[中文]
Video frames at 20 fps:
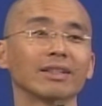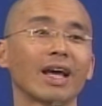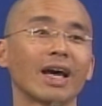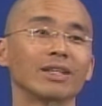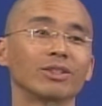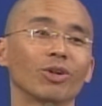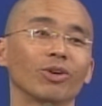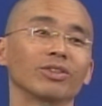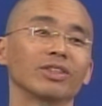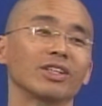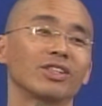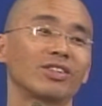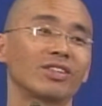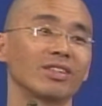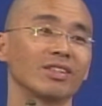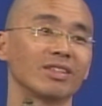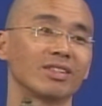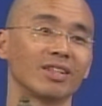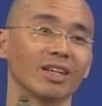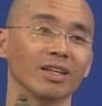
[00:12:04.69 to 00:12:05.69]
太宗的
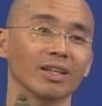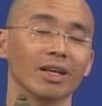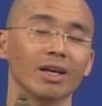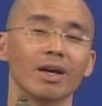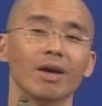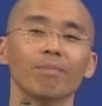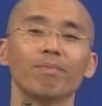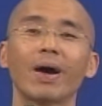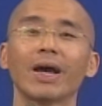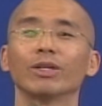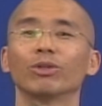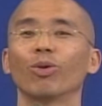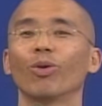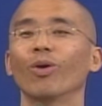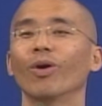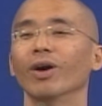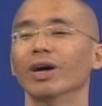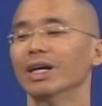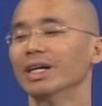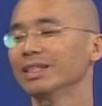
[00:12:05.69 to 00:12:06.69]
施政，拜
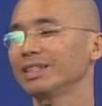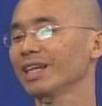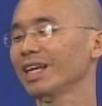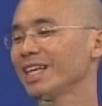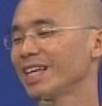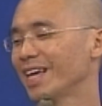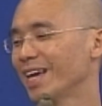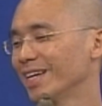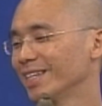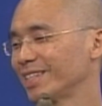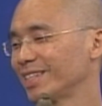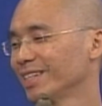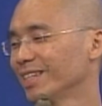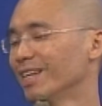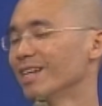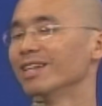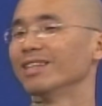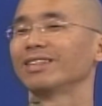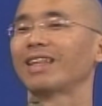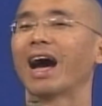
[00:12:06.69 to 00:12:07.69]
托，这也是
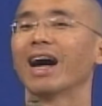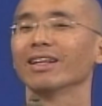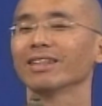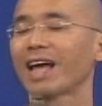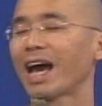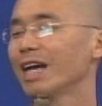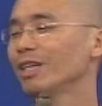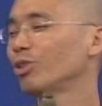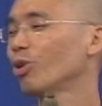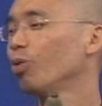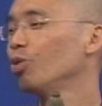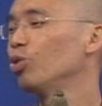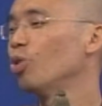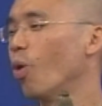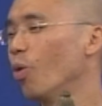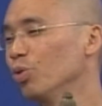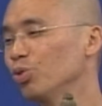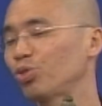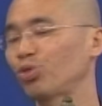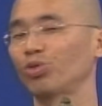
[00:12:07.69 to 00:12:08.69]
唐太宗
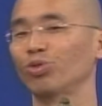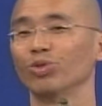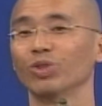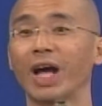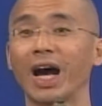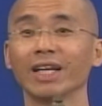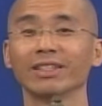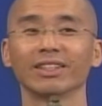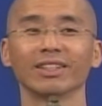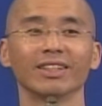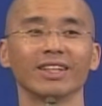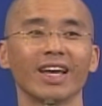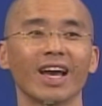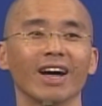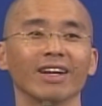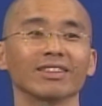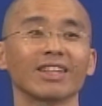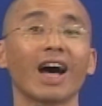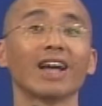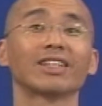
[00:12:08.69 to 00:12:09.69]
容许他这
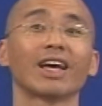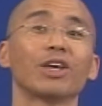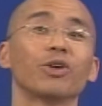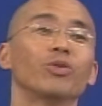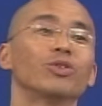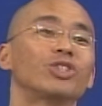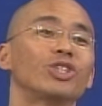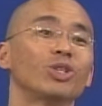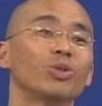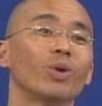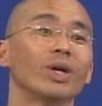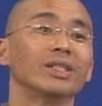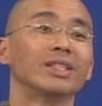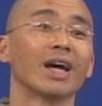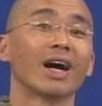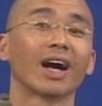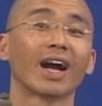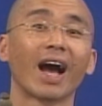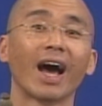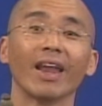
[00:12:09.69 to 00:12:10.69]
样，他才有机会这
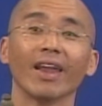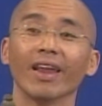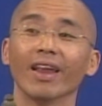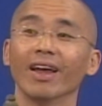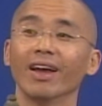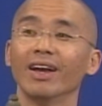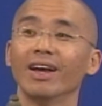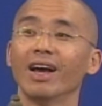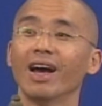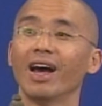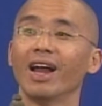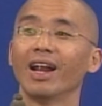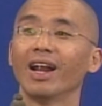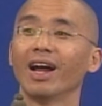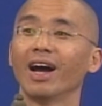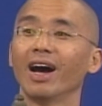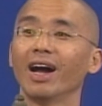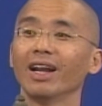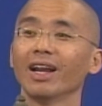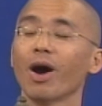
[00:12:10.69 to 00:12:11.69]
样干。
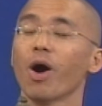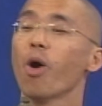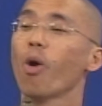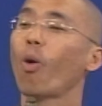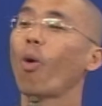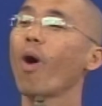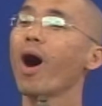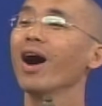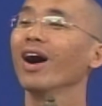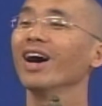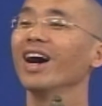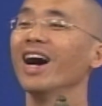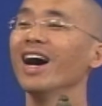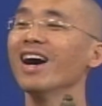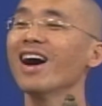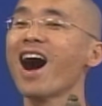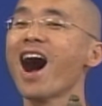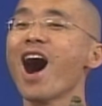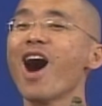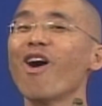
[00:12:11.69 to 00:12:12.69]
那皇恩
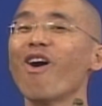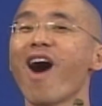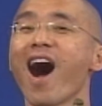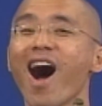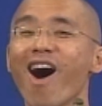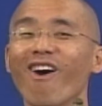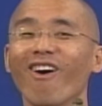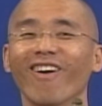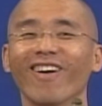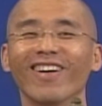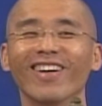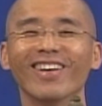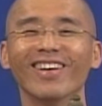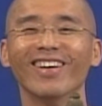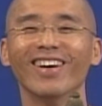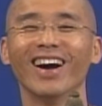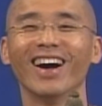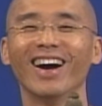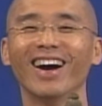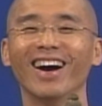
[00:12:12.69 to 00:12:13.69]
浩浩，
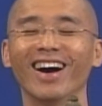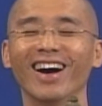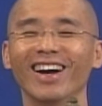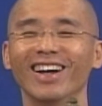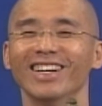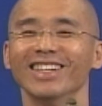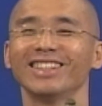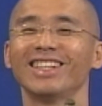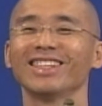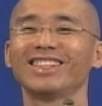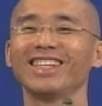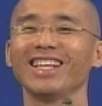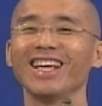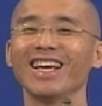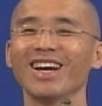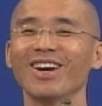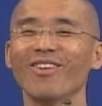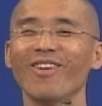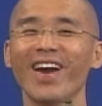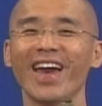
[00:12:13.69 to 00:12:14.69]
呃，这是
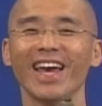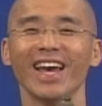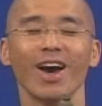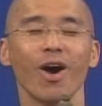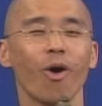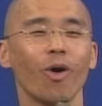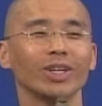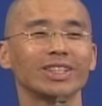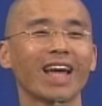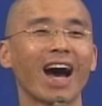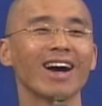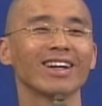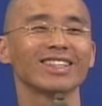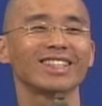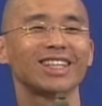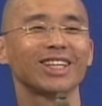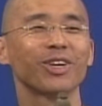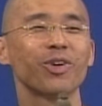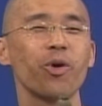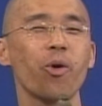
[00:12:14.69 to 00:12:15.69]
因为当
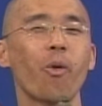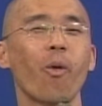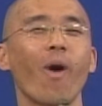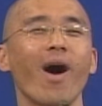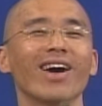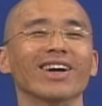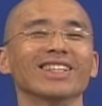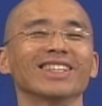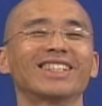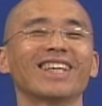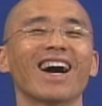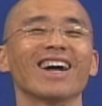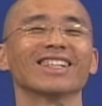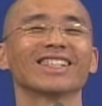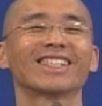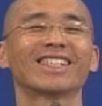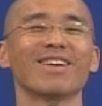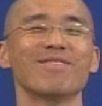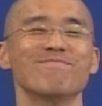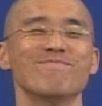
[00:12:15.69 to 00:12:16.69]
今皇上
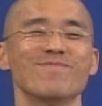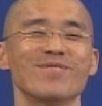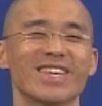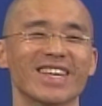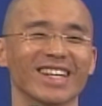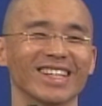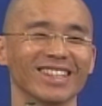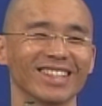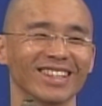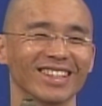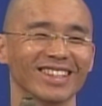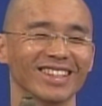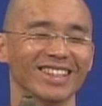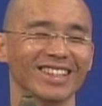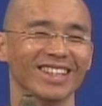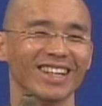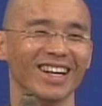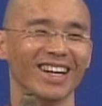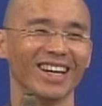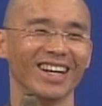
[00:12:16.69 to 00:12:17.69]
圣明，
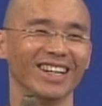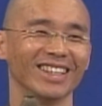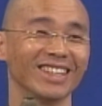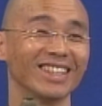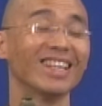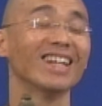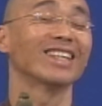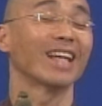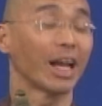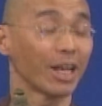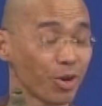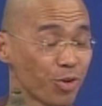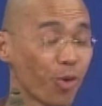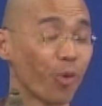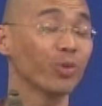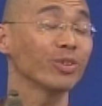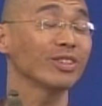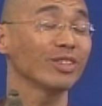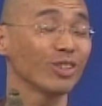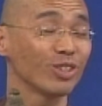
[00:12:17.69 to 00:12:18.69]
呃，那才
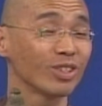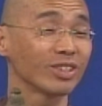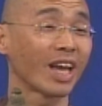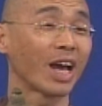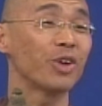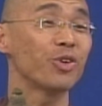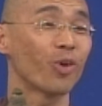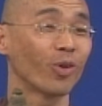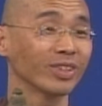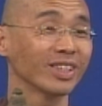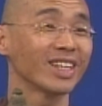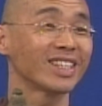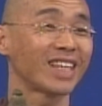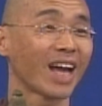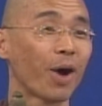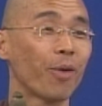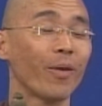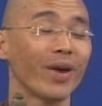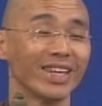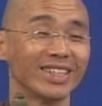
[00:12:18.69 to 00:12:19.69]
容才容得
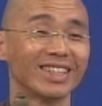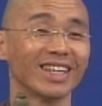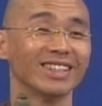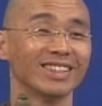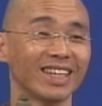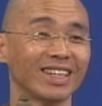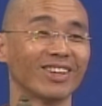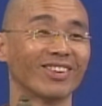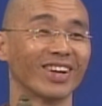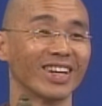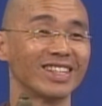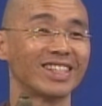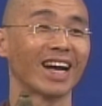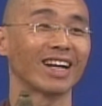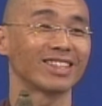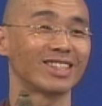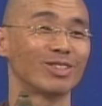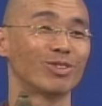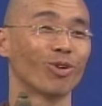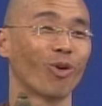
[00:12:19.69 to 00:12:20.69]
下魏征这种人讲
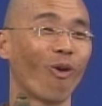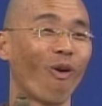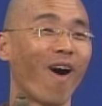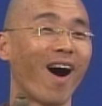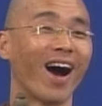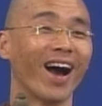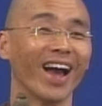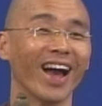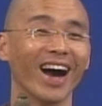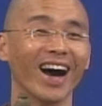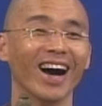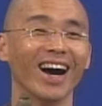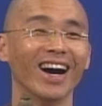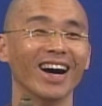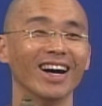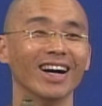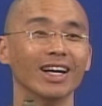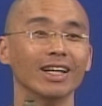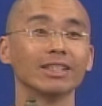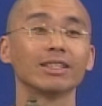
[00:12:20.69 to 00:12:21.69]
几句话呀，
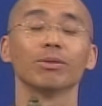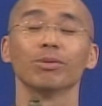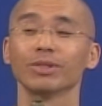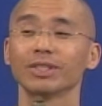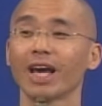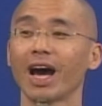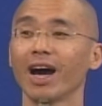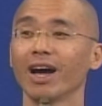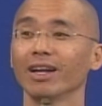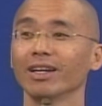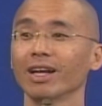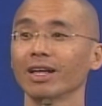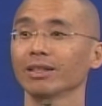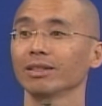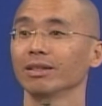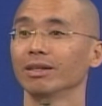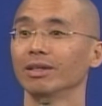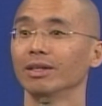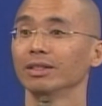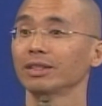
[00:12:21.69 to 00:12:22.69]
是不是啊？那
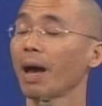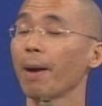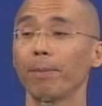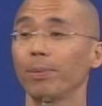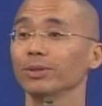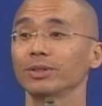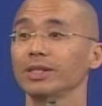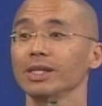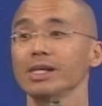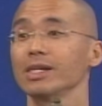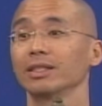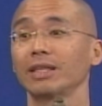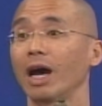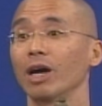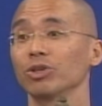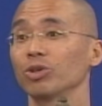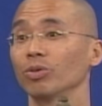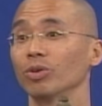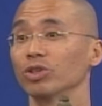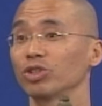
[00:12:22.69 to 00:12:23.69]
他不是一个
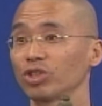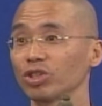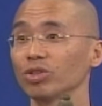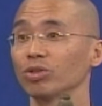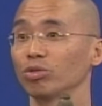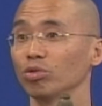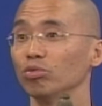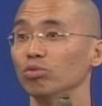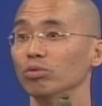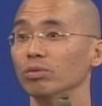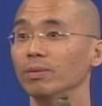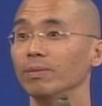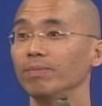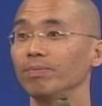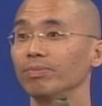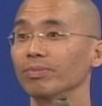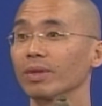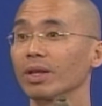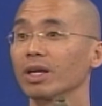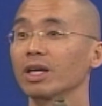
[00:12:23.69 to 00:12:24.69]
长久的制度，
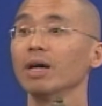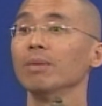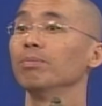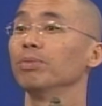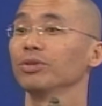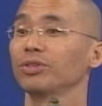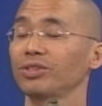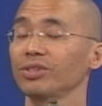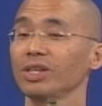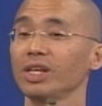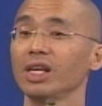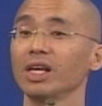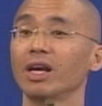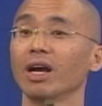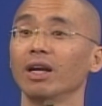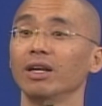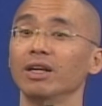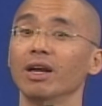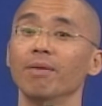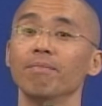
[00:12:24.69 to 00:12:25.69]
更不是一
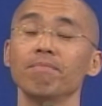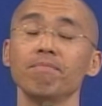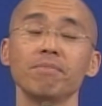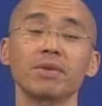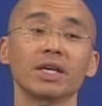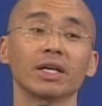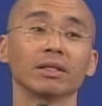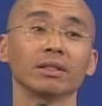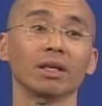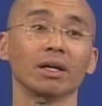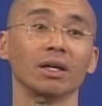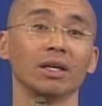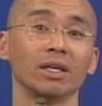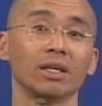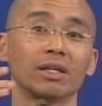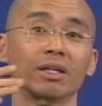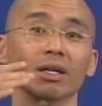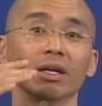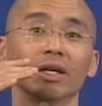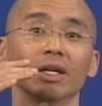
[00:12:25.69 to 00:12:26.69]
个人民的一
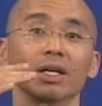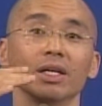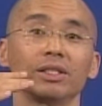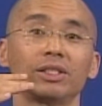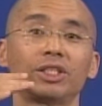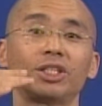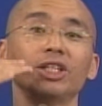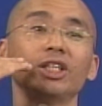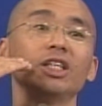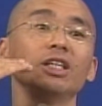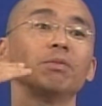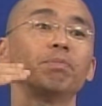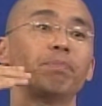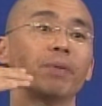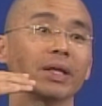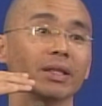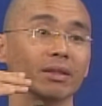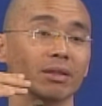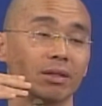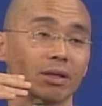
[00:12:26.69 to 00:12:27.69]
个基
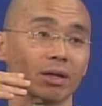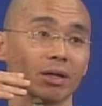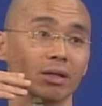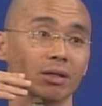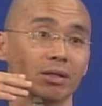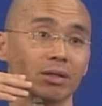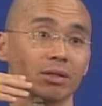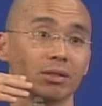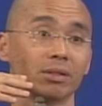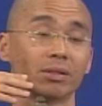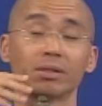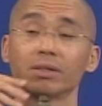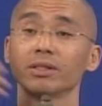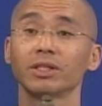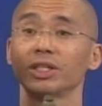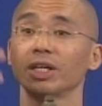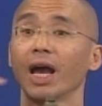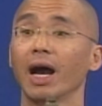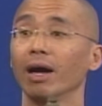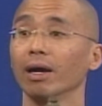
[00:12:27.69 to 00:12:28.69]
本的思
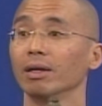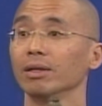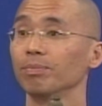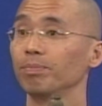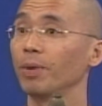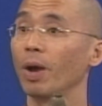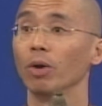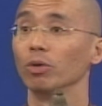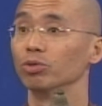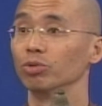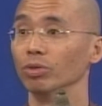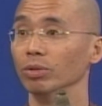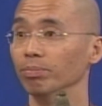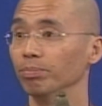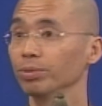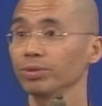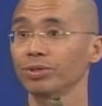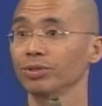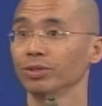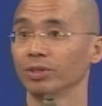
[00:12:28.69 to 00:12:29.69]
想标准，
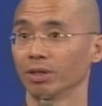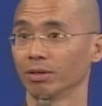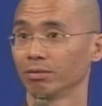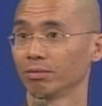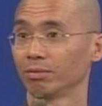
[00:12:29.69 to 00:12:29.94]
不是的。